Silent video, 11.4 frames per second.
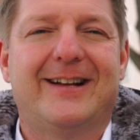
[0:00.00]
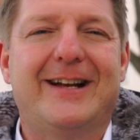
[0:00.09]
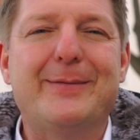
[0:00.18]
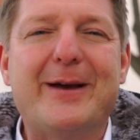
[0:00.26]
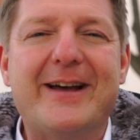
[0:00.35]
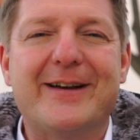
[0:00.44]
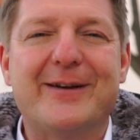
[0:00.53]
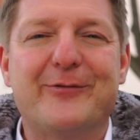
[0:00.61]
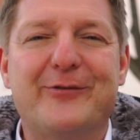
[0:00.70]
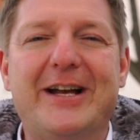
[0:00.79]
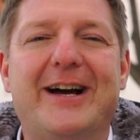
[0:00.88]
Liebe
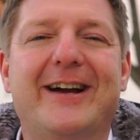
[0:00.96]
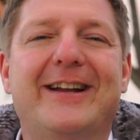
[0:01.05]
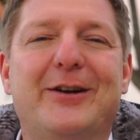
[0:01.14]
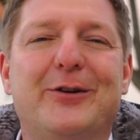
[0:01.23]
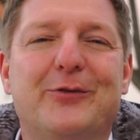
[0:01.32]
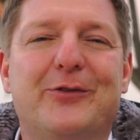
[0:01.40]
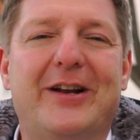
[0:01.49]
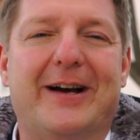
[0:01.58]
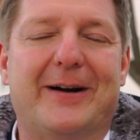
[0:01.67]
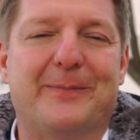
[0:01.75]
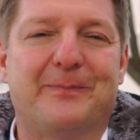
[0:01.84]
Villacherinnen und
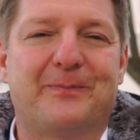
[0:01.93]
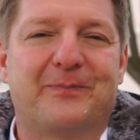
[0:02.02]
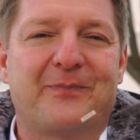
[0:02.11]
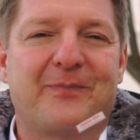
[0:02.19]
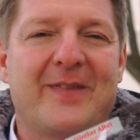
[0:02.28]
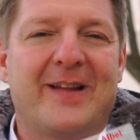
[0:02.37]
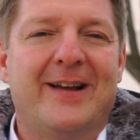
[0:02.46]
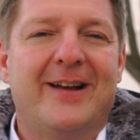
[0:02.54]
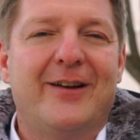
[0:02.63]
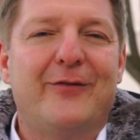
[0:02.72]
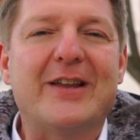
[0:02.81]
Villacher,
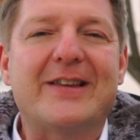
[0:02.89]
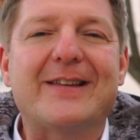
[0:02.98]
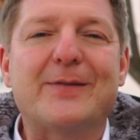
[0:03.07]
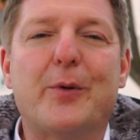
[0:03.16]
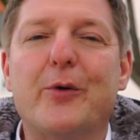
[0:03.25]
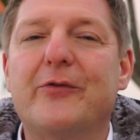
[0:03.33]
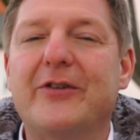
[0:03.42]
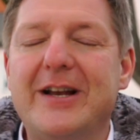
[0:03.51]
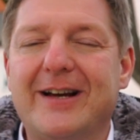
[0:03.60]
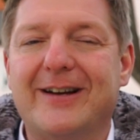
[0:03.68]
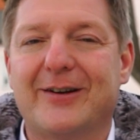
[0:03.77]
wir als SPÖ
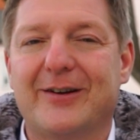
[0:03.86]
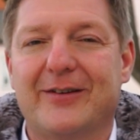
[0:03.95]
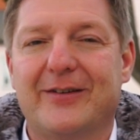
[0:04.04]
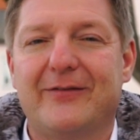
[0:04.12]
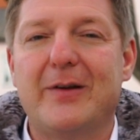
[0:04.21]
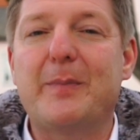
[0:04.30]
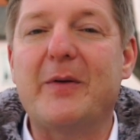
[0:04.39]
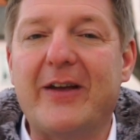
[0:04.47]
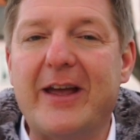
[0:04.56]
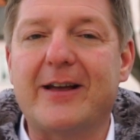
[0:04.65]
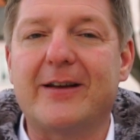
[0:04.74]
Villach, wir
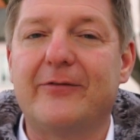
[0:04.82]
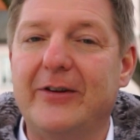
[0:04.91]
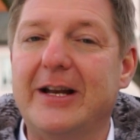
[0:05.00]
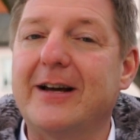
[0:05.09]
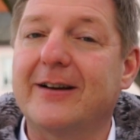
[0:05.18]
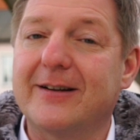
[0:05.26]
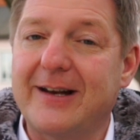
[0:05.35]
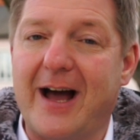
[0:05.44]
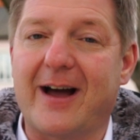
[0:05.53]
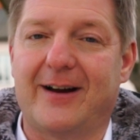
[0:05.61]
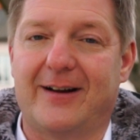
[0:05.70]
bewegen Villach
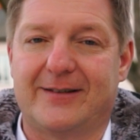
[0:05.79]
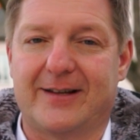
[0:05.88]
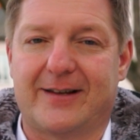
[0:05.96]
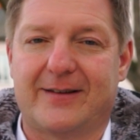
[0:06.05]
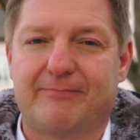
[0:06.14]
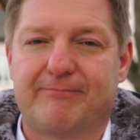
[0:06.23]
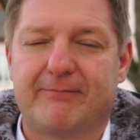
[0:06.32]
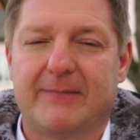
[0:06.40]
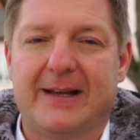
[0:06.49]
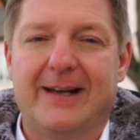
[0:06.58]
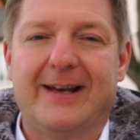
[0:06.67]
nachhaltig.
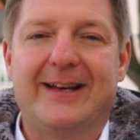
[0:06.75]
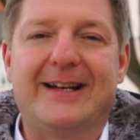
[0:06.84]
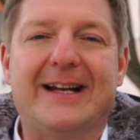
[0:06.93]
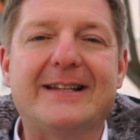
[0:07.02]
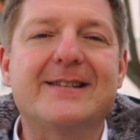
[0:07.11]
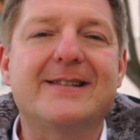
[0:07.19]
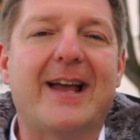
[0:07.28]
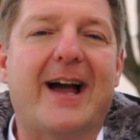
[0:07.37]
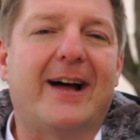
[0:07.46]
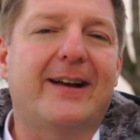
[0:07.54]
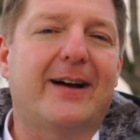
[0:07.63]
In den letzten
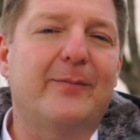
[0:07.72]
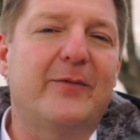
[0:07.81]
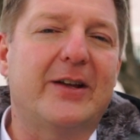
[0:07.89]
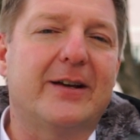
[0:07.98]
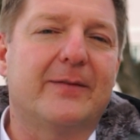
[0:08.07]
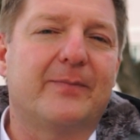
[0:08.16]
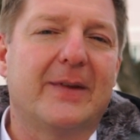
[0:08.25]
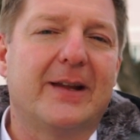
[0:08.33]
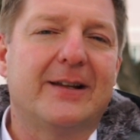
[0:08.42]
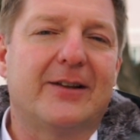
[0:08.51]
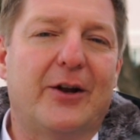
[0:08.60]
Jahren haben wir
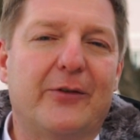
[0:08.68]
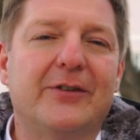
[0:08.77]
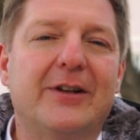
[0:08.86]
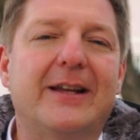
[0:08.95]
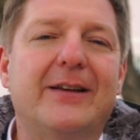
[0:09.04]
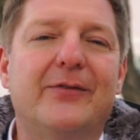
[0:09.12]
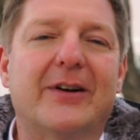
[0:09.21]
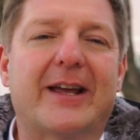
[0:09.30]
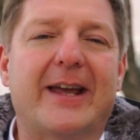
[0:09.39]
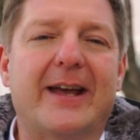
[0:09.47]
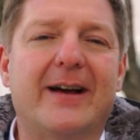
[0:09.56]
den öffentlichen
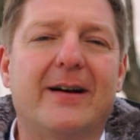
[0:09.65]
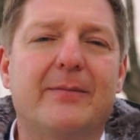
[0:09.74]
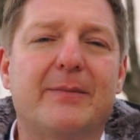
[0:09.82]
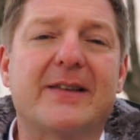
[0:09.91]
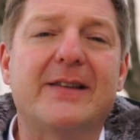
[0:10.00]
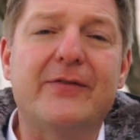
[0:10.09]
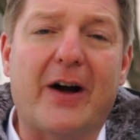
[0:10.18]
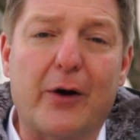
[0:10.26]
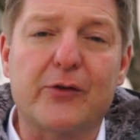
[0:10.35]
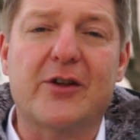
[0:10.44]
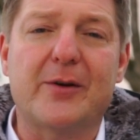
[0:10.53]
Verkehr massiv
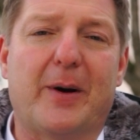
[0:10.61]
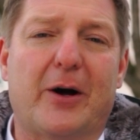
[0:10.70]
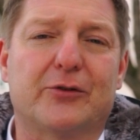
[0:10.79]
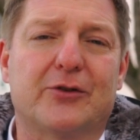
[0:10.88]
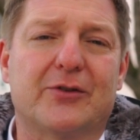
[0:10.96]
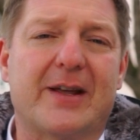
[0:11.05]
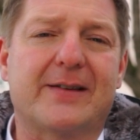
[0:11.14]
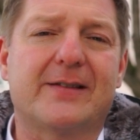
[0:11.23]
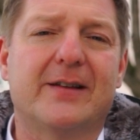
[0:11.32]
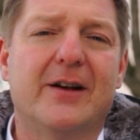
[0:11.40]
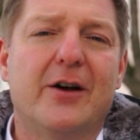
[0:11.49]
ausgebaut und
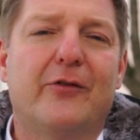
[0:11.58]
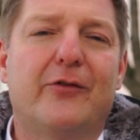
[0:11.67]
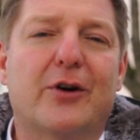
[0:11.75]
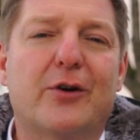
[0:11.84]
erst vor